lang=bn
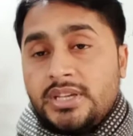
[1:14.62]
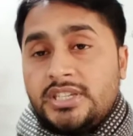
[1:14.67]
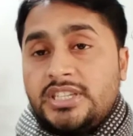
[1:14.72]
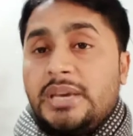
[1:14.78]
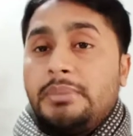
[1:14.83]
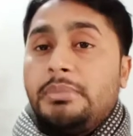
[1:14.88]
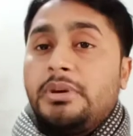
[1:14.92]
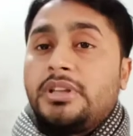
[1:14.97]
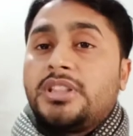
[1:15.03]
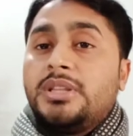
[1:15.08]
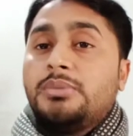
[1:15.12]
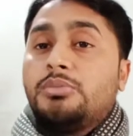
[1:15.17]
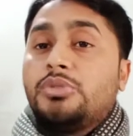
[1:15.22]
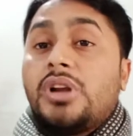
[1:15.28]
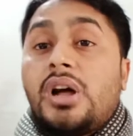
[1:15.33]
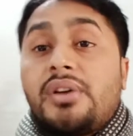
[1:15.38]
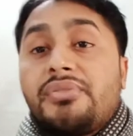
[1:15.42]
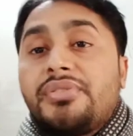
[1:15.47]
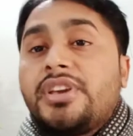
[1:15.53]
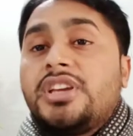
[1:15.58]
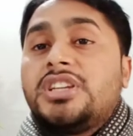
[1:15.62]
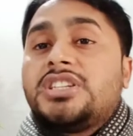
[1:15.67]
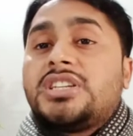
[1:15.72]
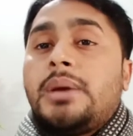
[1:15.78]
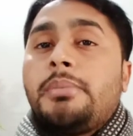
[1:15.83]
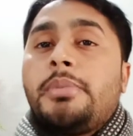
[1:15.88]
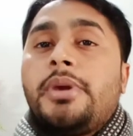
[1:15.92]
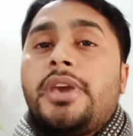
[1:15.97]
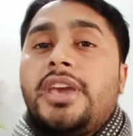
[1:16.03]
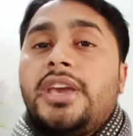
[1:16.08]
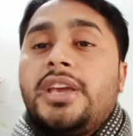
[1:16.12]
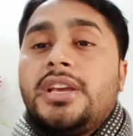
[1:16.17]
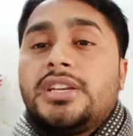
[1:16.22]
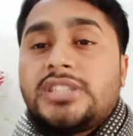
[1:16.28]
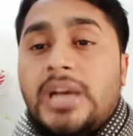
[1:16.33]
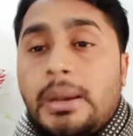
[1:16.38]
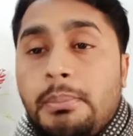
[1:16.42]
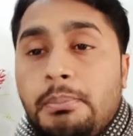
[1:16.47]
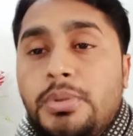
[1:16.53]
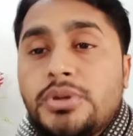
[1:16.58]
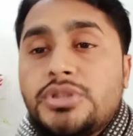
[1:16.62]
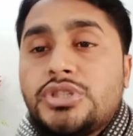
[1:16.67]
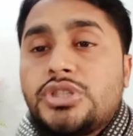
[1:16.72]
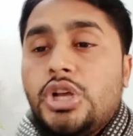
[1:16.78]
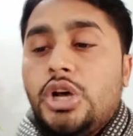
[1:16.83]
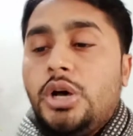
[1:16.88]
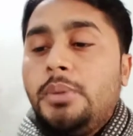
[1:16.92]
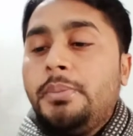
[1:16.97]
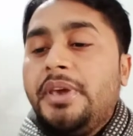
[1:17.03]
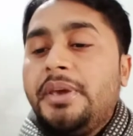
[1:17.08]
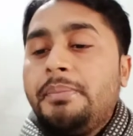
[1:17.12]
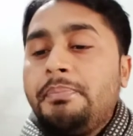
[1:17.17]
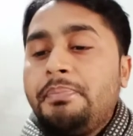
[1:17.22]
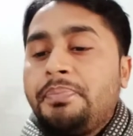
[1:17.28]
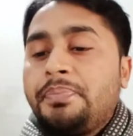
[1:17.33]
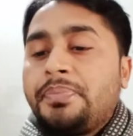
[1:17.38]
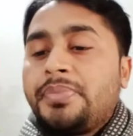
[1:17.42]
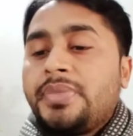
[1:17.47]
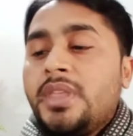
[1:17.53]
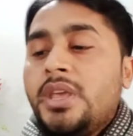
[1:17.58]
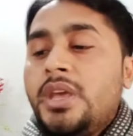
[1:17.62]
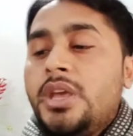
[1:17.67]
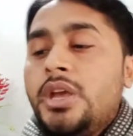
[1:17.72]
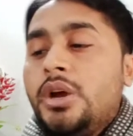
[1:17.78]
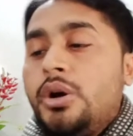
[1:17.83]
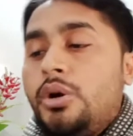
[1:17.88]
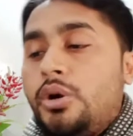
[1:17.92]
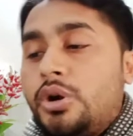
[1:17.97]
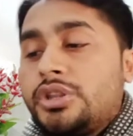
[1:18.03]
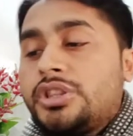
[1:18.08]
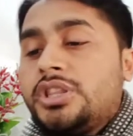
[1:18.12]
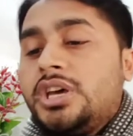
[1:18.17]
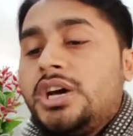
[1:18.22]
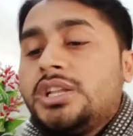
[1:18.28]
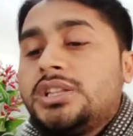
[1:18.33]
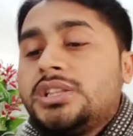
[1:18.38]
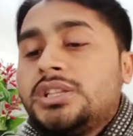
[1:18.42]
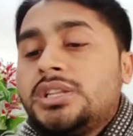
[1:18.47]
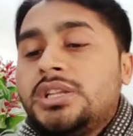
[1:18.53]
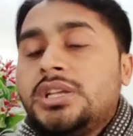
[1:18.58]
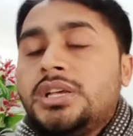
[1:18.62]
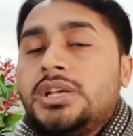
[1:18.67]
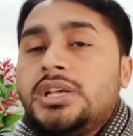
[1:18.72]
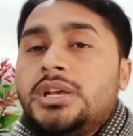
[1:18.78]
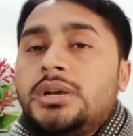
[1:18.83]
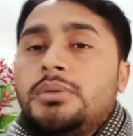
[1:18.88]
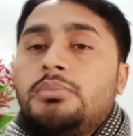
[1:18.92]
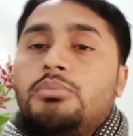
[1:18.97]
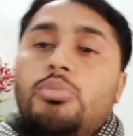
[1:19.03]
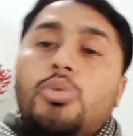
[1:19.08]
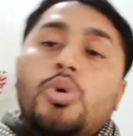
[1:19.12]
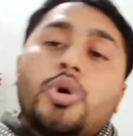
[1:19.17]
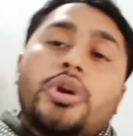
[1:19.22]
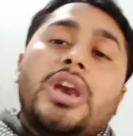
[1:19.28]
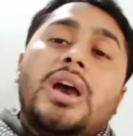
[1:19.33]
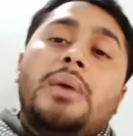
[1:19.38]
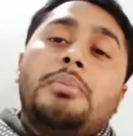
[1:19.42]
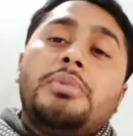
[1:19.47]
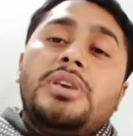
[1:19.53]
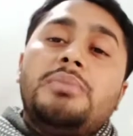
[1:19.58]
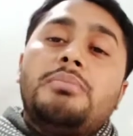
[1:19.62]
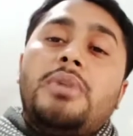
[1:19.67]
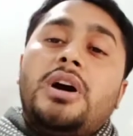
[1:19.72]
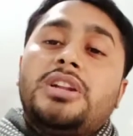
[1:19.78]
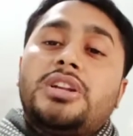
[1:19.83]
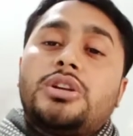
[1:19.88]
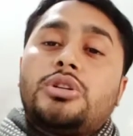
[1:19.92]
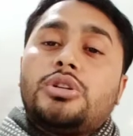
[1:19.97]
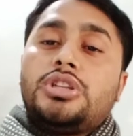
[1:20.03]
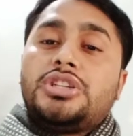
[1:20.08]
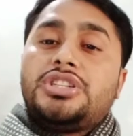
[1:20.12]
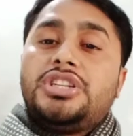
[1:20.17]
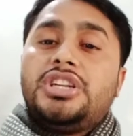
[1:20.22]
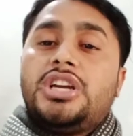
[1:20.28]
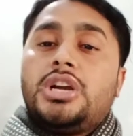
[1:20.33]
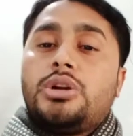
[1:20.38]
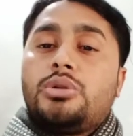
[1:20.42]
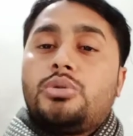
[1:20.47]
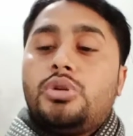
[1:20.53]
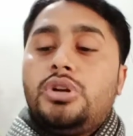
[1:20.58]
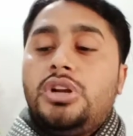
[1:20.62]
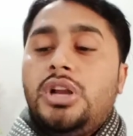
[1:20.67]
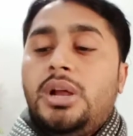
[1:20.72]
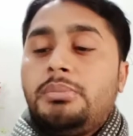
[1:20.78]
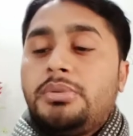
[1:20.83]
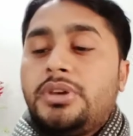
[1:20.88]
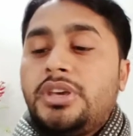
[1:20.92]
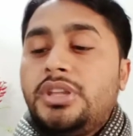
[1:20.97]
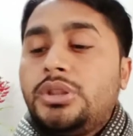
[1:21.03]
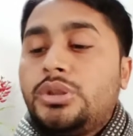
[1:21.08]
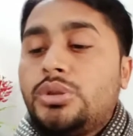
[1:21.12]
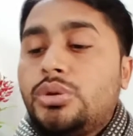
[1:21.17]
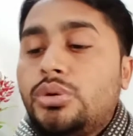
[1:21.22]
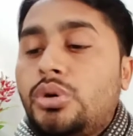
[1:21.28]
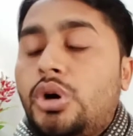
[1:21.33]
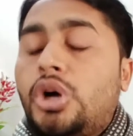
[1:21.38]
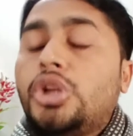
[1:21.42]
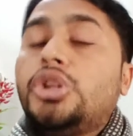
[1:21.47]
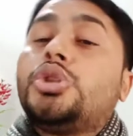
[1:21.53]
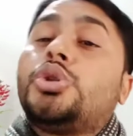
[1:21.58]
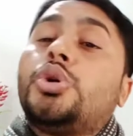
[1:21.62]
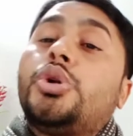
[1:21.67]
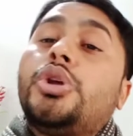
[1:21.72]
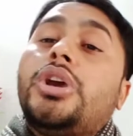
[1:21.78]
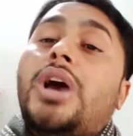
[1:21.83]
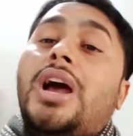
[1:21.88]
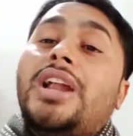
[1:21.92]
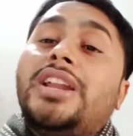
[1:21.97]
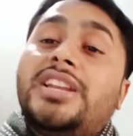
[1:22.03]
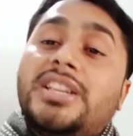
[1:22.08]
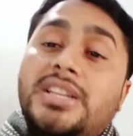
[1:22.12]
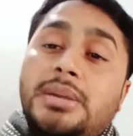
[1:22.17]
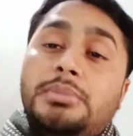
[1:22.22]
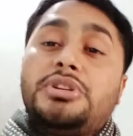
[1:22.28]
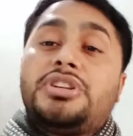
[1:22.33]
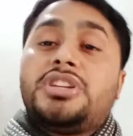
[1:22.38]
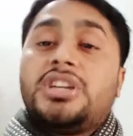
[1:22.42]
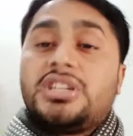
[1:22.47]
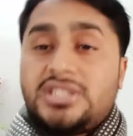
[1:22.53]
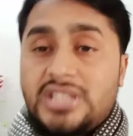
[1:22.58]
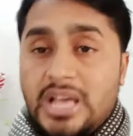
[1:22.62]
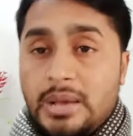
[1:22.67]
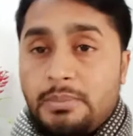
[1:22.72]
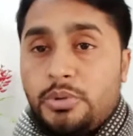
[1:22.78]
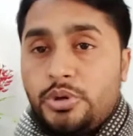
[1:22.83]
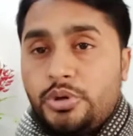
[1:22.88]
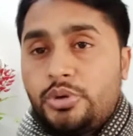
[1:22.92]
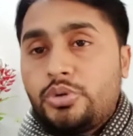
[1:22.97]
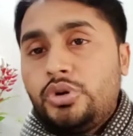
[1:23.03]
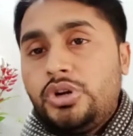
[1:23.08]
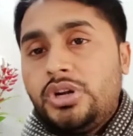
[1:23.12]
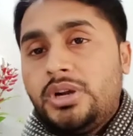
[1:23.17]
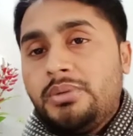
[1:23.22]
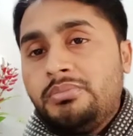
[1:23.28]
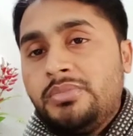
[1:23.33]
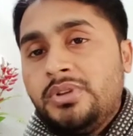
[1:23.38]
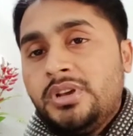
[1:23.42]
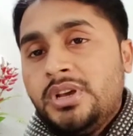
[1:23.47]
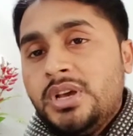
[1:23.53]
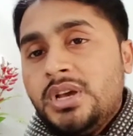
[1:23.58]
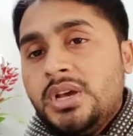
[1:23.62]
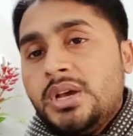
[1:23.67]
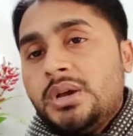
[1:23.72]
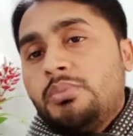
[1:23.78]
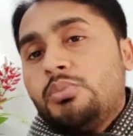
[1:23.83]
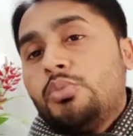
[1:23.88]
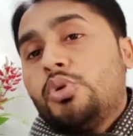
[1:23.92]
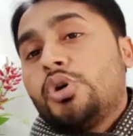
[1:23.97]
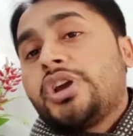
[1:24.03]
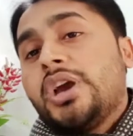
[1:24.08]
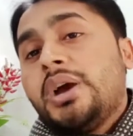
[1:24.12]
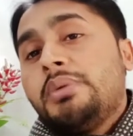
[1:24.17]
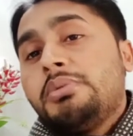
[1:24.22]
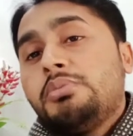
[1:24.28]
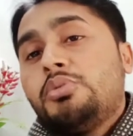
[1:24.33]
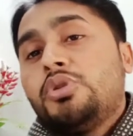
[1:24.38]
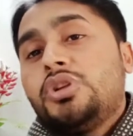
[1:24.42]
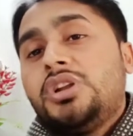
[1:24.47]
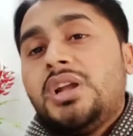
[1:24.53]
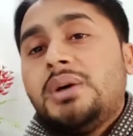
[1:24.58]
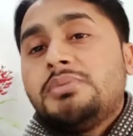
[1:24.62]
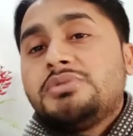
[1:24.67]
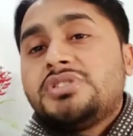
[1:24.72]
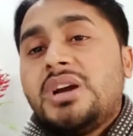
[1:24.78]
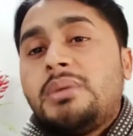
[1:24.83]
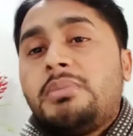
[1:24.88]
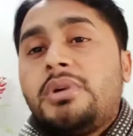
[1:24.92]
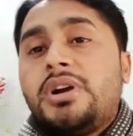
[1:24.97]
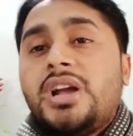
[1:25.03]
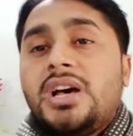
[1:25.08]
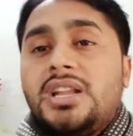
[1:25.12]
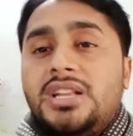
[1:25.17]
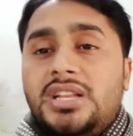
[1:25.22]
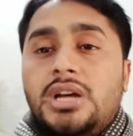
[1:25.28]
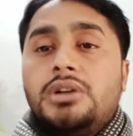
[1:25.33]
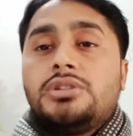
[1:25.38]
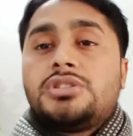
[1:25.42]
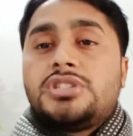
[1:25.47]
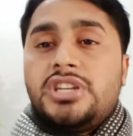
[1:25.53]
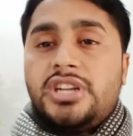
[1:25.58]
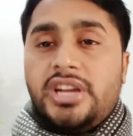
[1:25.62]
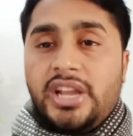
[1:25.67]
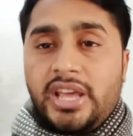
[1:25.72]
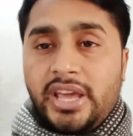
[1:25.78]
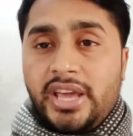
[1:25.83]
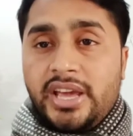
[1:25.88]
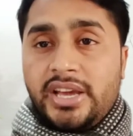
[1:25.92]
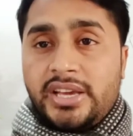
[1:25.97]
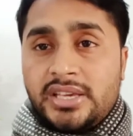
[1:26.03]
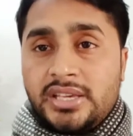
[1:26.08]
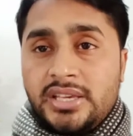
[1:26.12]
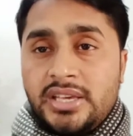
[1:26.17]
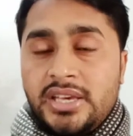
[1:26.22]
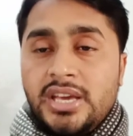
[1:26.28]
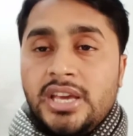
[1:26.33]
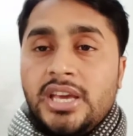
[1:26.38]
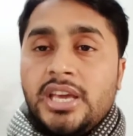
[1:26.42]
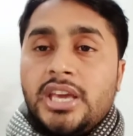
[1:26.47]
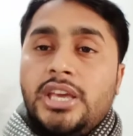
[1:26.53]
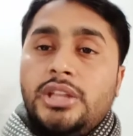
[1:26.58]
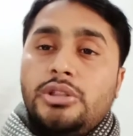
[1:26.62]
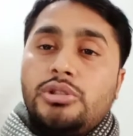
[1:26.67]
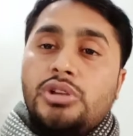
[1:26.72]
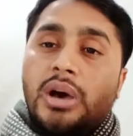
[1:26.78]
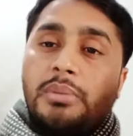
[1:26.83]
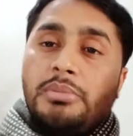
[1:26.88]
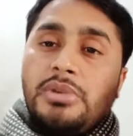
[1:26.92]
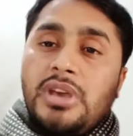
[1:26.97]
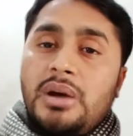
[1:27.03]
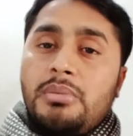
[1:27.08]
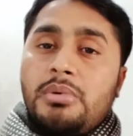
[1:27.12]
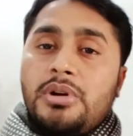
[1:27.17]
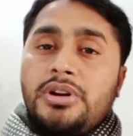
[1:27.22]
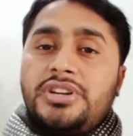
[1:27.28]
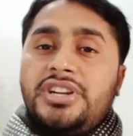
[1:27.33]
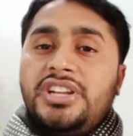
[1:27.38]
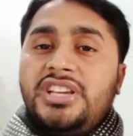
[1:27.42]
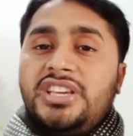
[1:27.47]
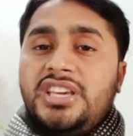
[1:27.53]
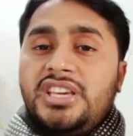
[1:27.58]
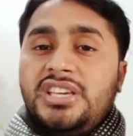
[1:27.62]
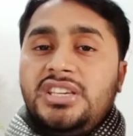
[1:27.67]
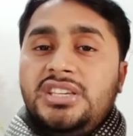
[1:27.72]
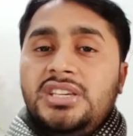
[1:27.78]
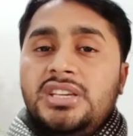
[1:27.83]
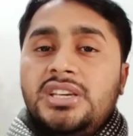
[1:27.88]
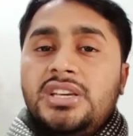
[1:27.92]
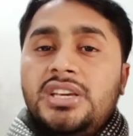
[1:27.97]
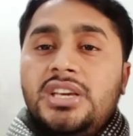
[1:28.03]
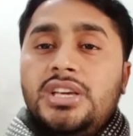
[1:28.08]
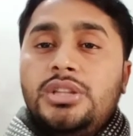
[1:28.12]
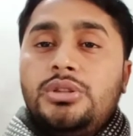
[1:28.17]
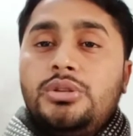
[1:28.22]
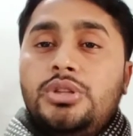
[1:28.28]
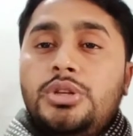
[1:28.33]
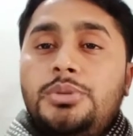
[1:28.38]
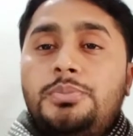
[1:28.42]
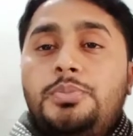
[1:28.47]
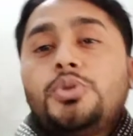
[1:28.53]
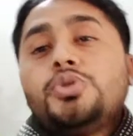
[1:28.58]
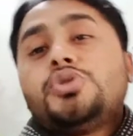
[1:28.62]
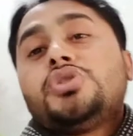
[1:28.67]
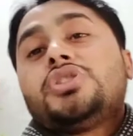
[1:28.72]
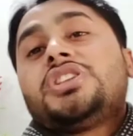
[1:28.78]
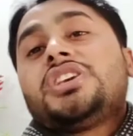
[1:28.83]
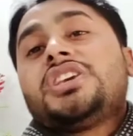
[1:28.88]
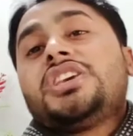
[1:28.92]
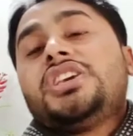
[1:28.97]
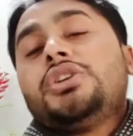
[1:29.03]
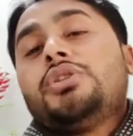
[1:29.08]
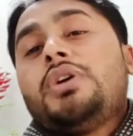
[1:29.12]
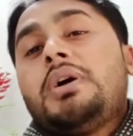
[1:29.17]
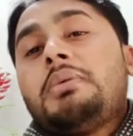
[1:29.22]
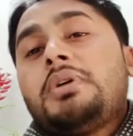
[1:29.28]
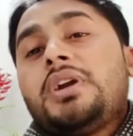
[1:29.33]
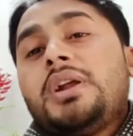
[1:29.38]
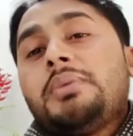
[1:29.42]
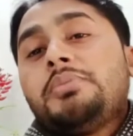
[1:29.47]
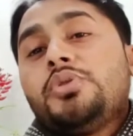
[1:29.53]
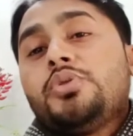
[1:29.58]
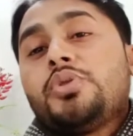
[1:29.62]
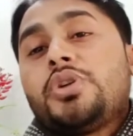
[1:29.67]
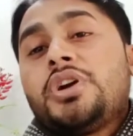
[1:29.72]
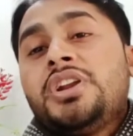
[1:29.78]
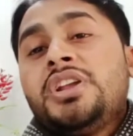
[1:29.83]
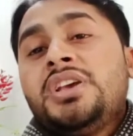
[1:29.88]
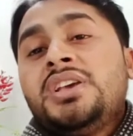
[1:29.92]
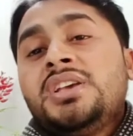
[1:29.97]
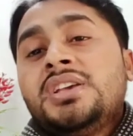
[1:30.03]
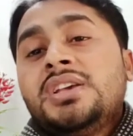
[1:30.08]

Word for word: সে ব্যক্তি মুনাফিক হিসাবে সাব্যস্ত হবে অর্থাৎ মুখে আমি ইমানের কথা স্বীকার করলাম কিন্তু অন্তরে আরেকটা বিশ্বাস স্থাপন করলাম মুখে আমি বললাম যে আমার আল্লাহ হচ্ছেন এক কিন্তু আমি আবার ঠিকই হিন্দুদের পুজোতে গিয়েও আবার আমি ওখানে